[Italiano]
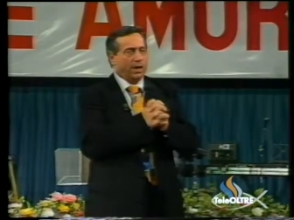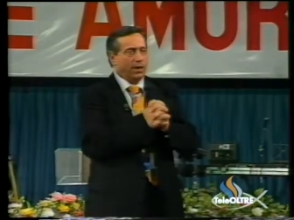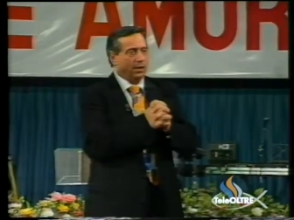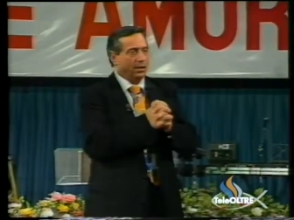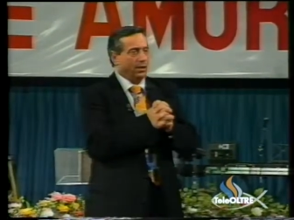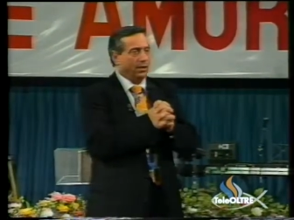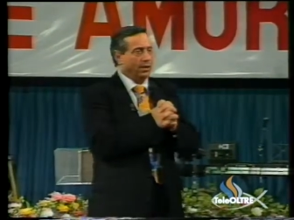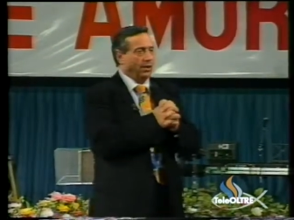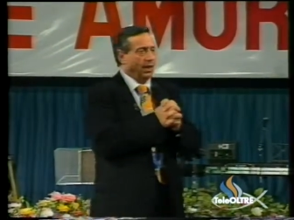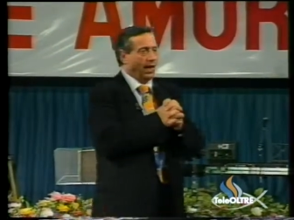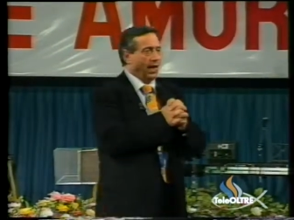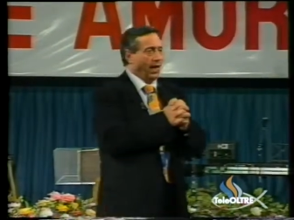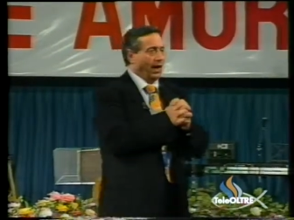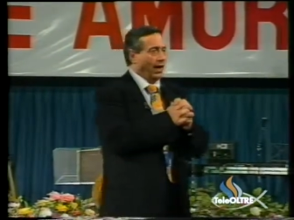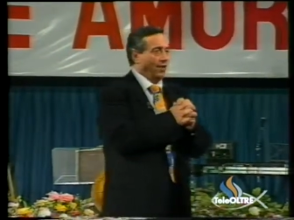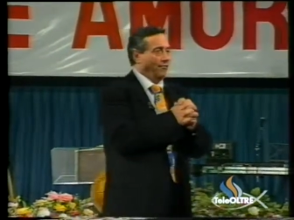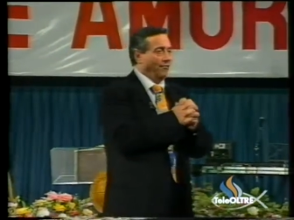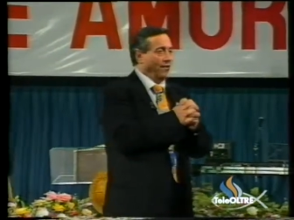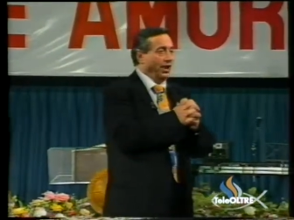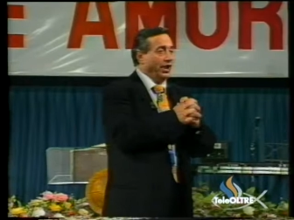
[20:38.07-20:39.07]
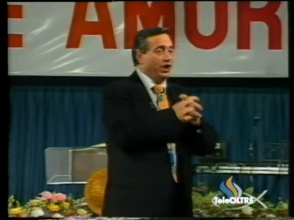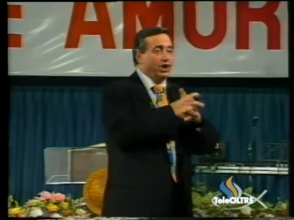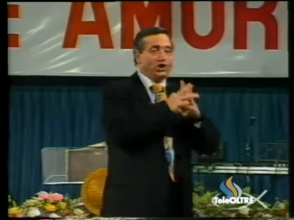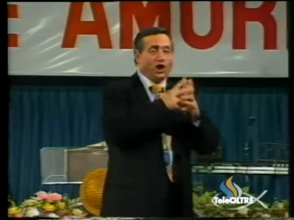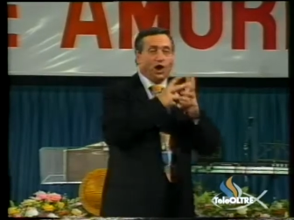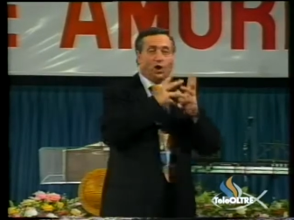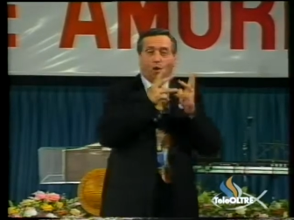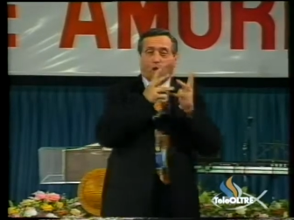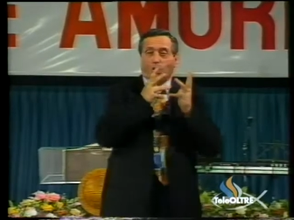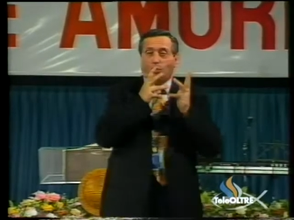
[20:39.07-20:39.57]
la
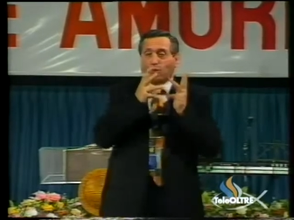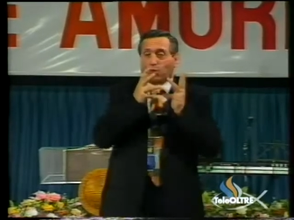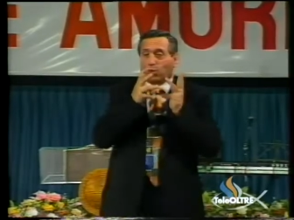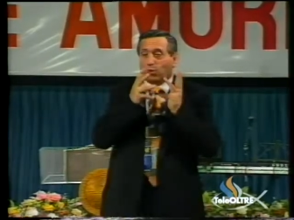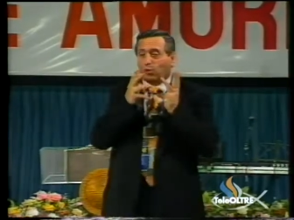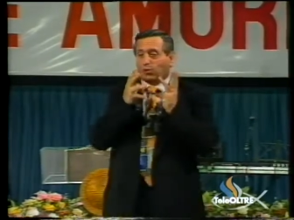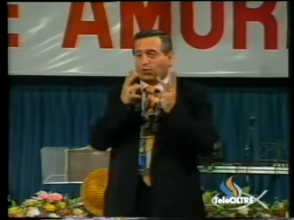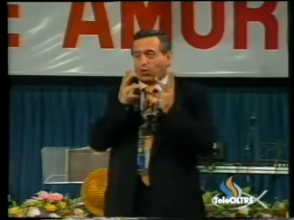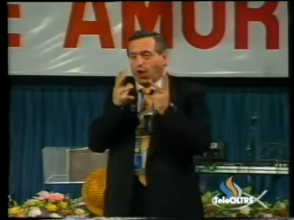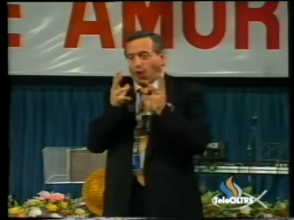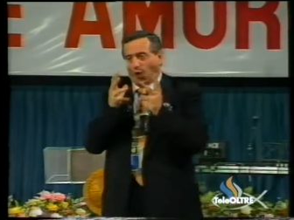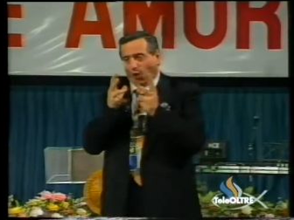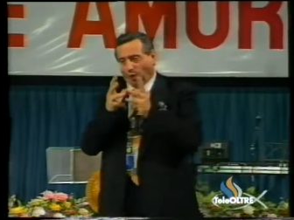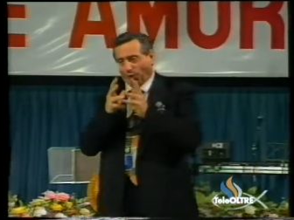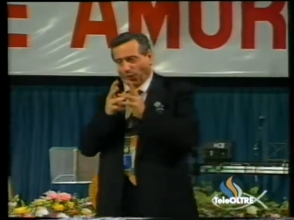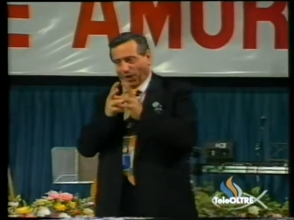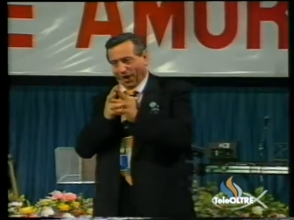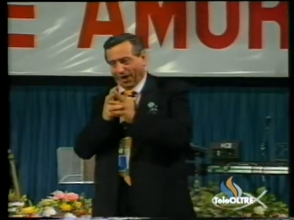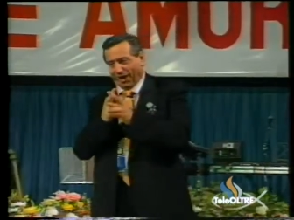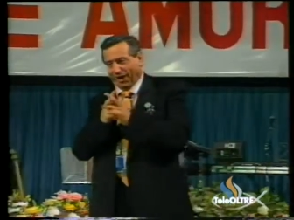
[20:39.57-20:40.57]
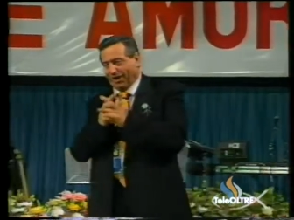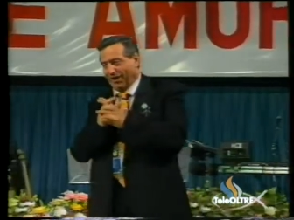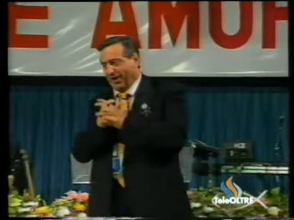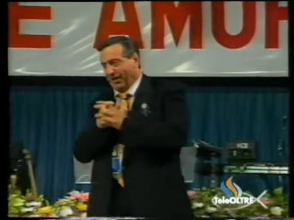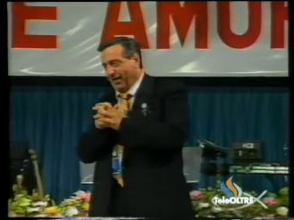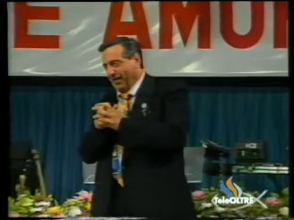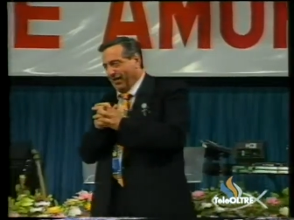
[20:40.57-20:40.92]
felice conclusione